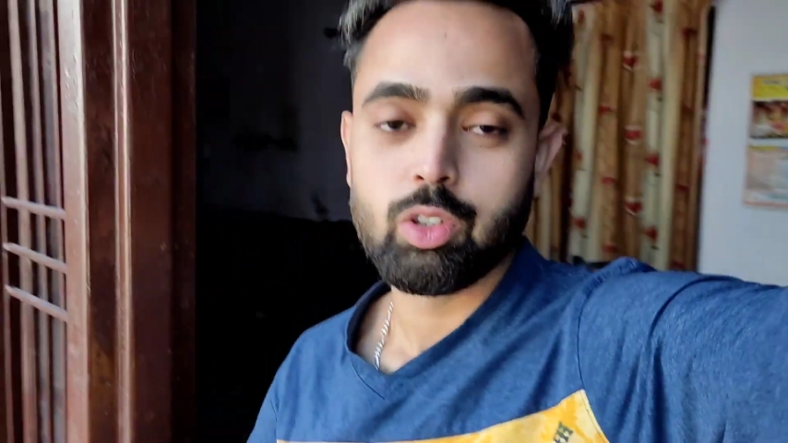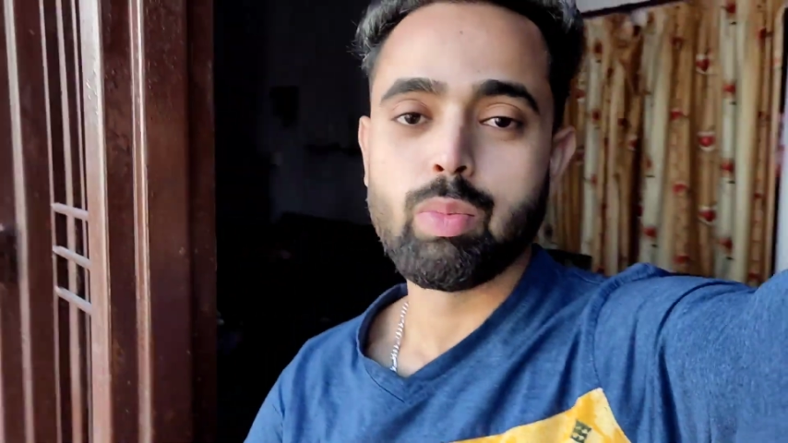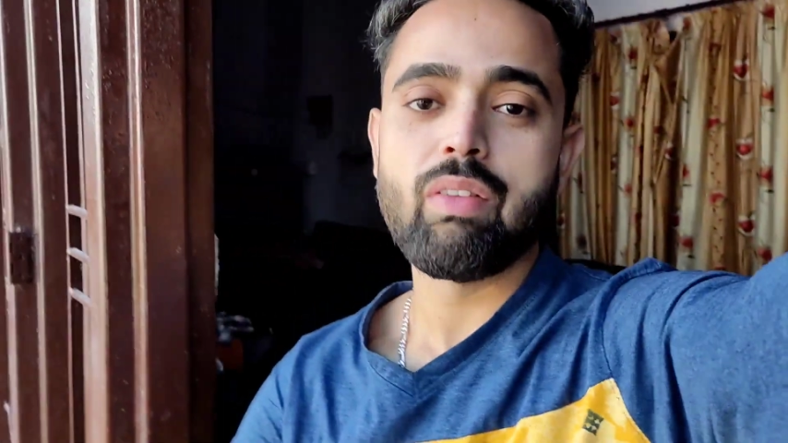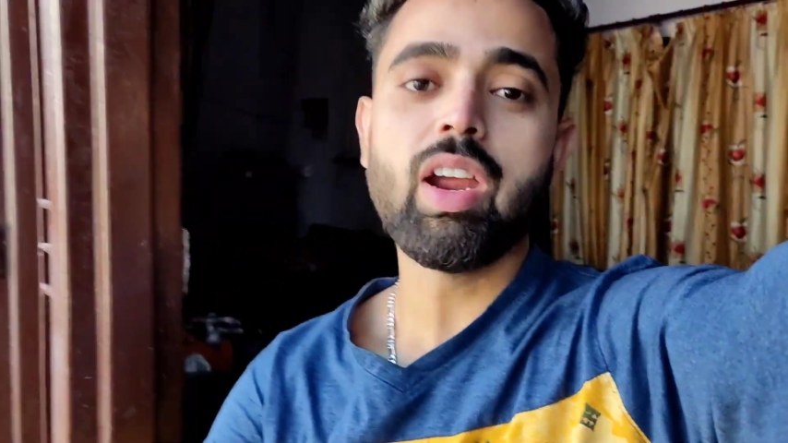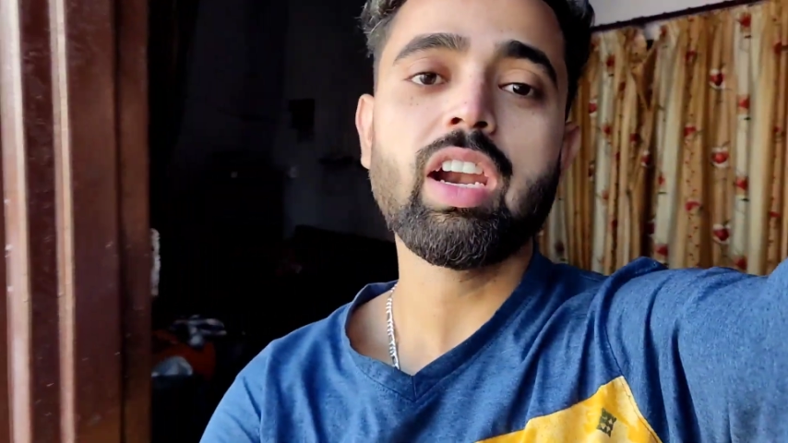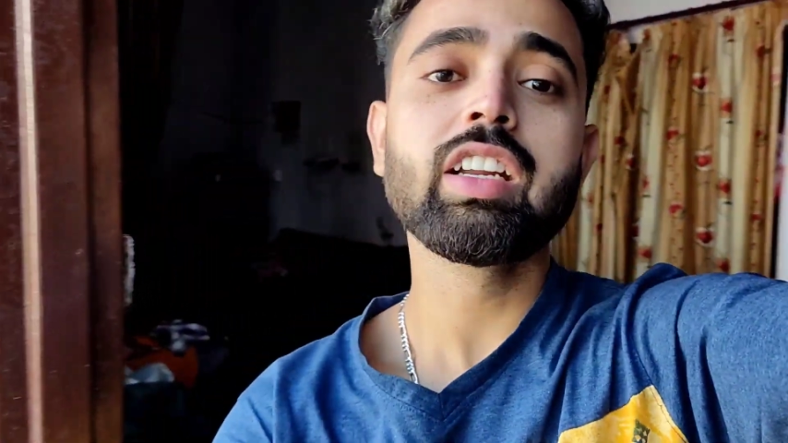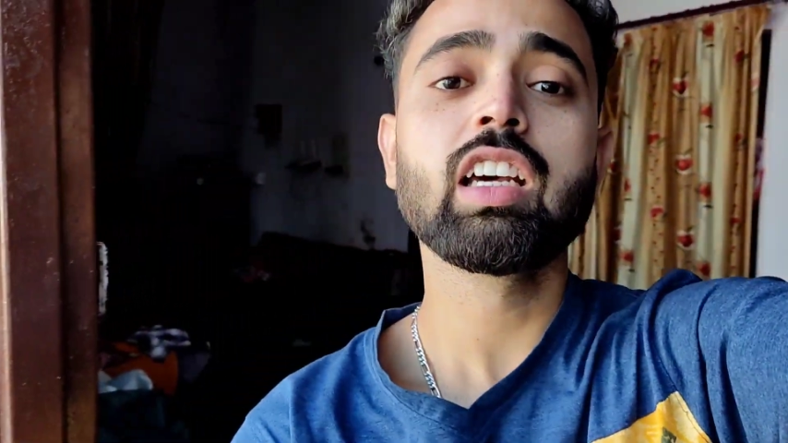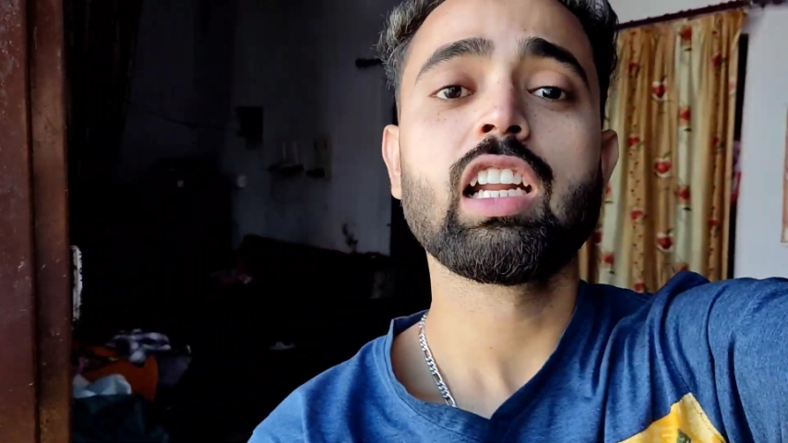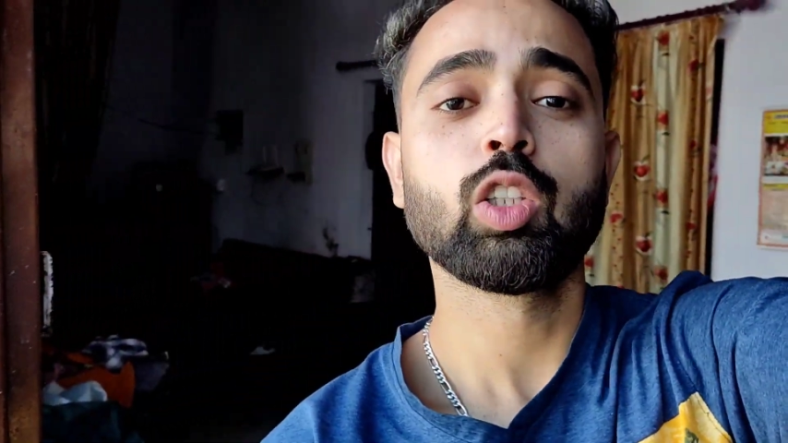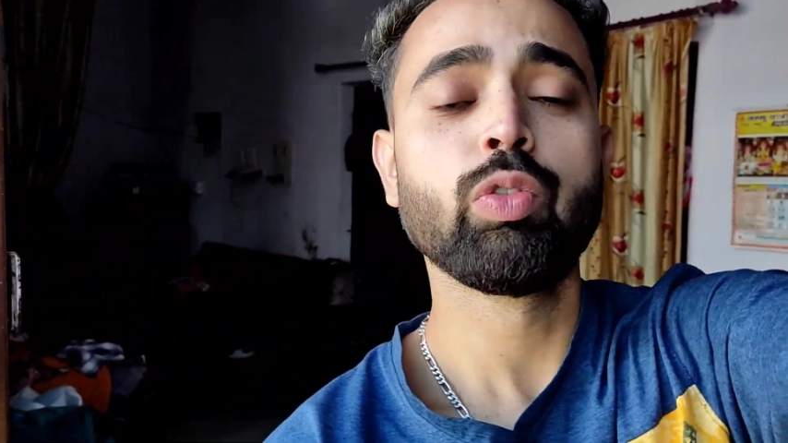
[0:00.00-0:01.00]
तो मैं भी एडिट
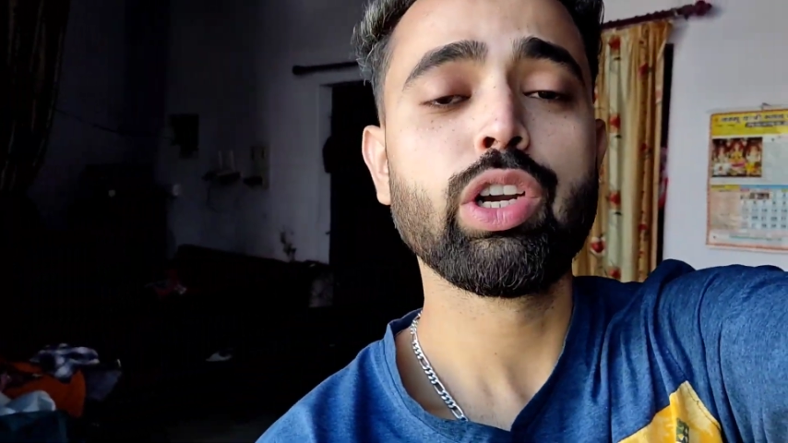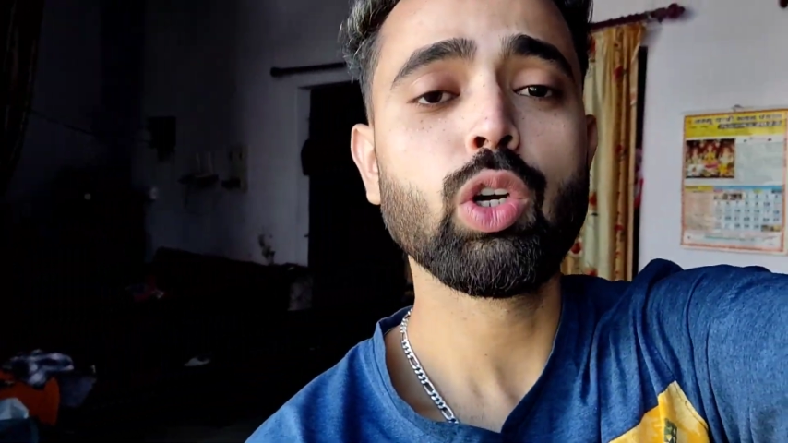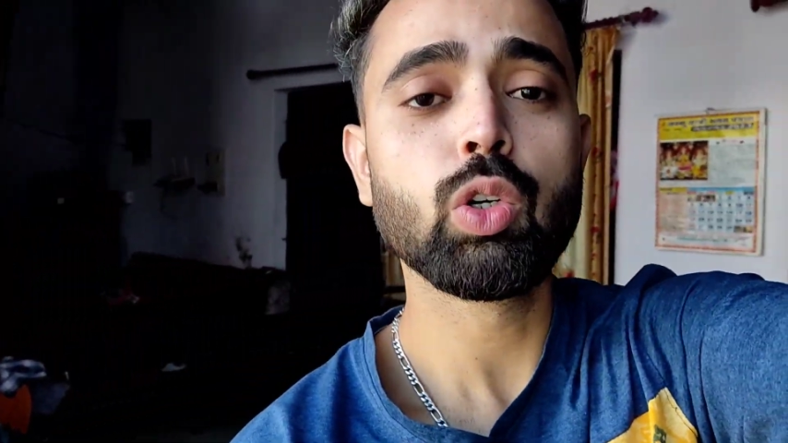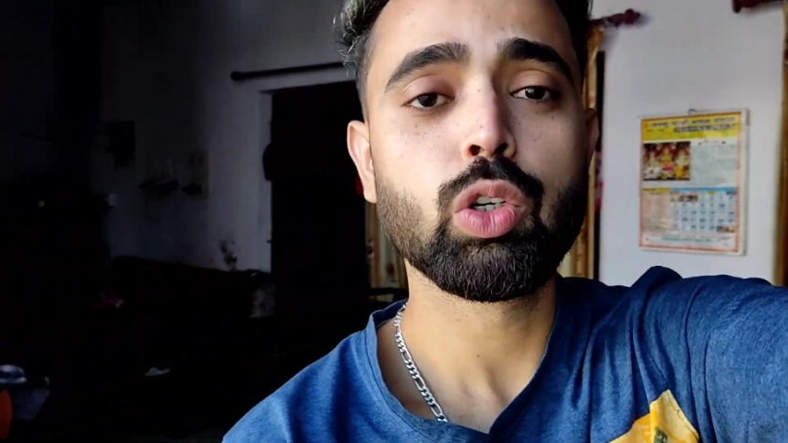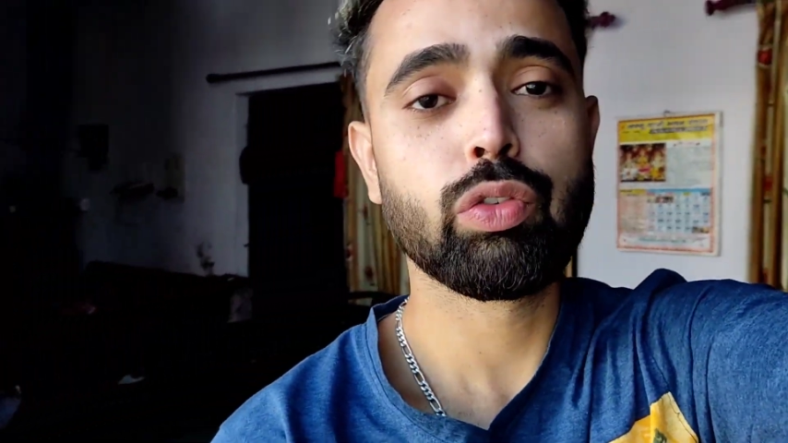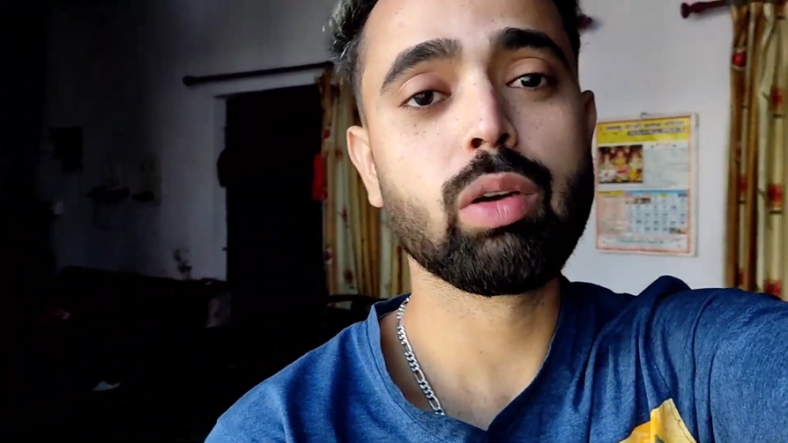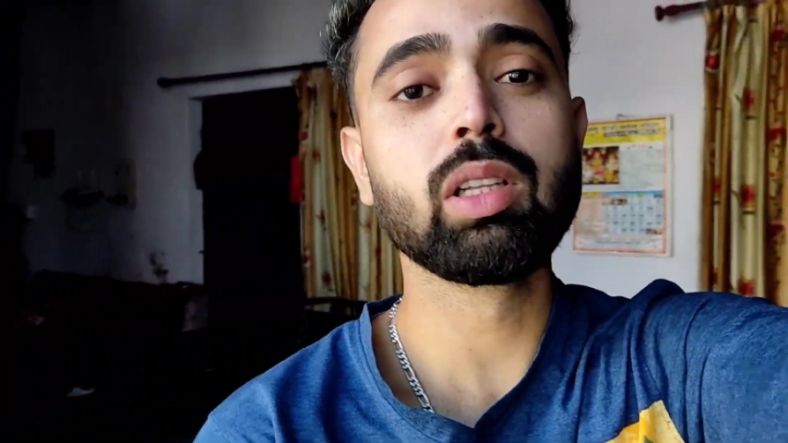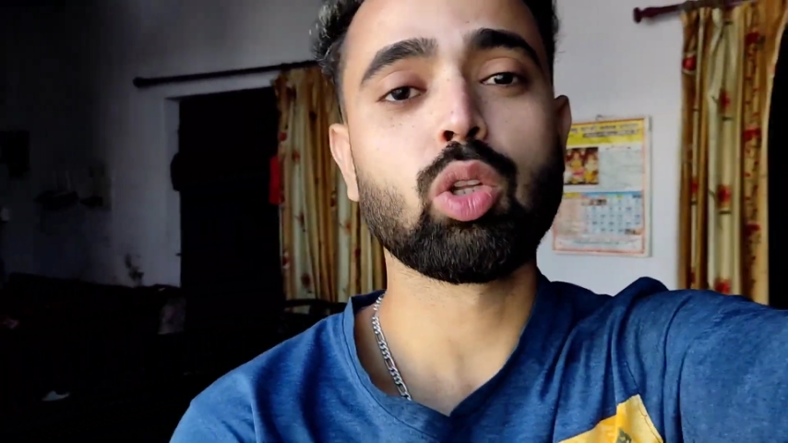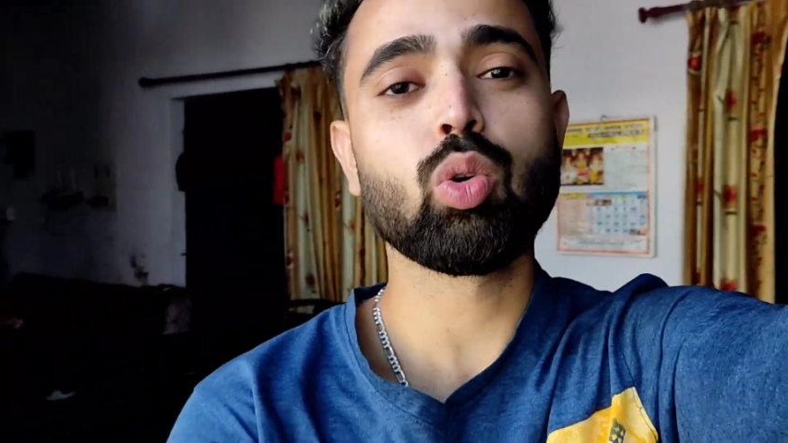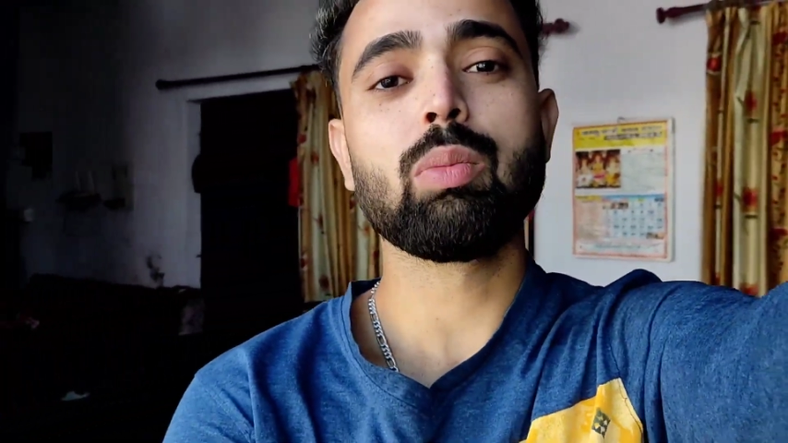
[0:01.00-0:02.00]
कर लेता हूँ वीडियो फिर
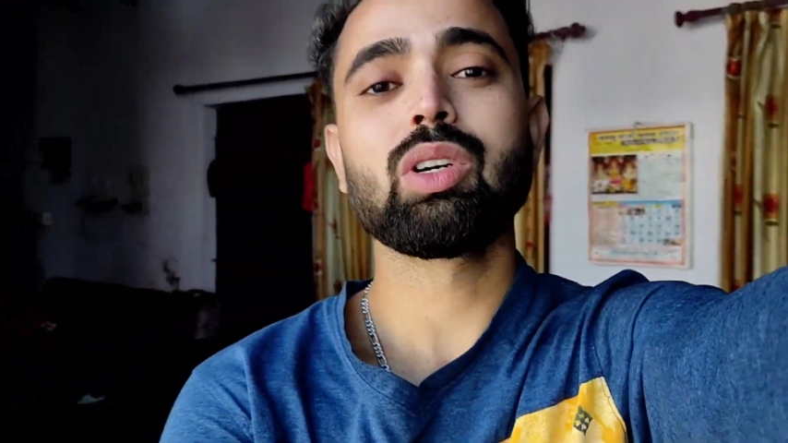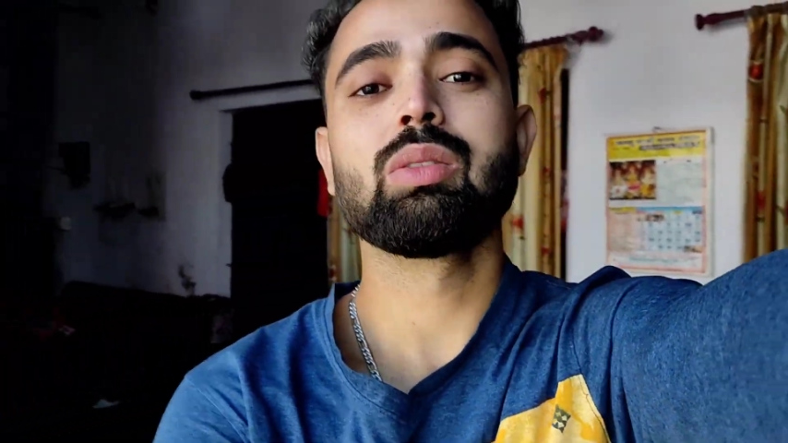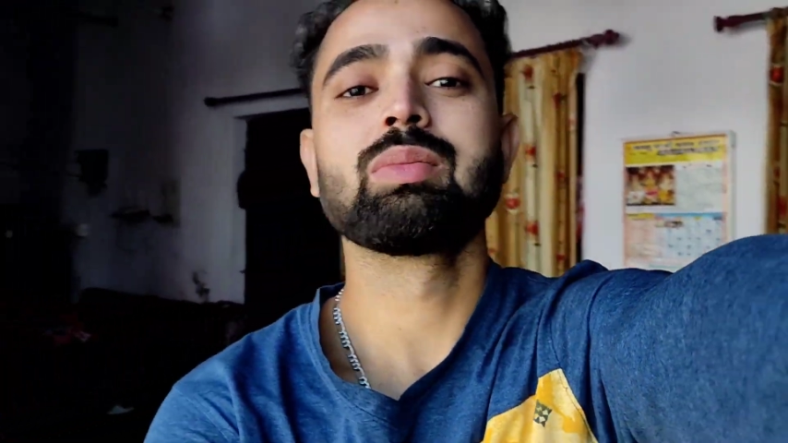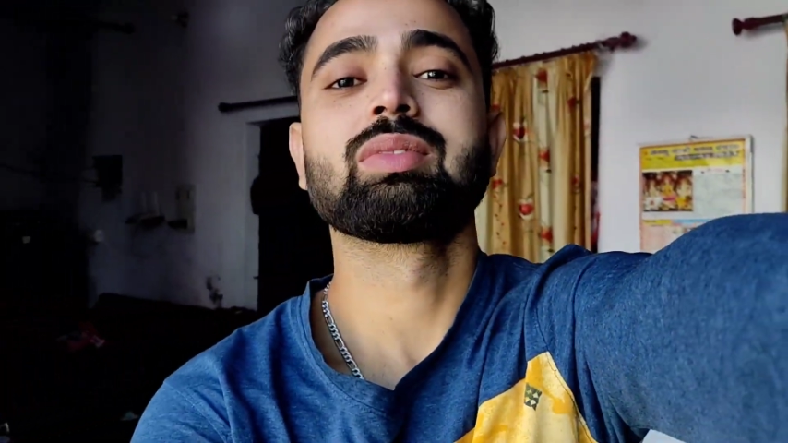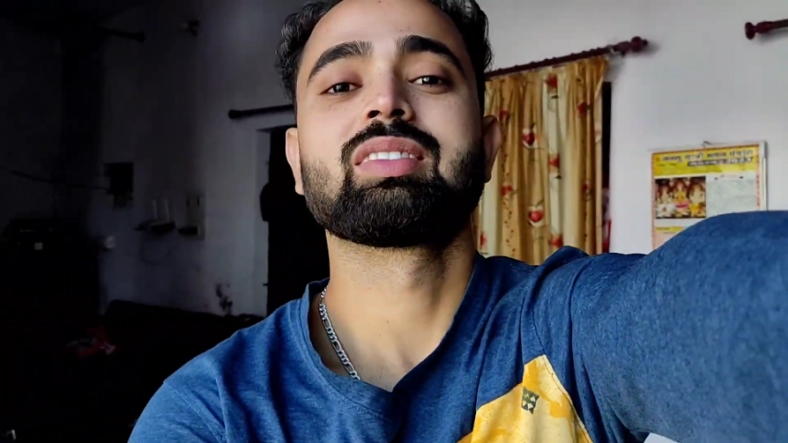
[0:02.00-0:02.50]
मिलता हूँ आपको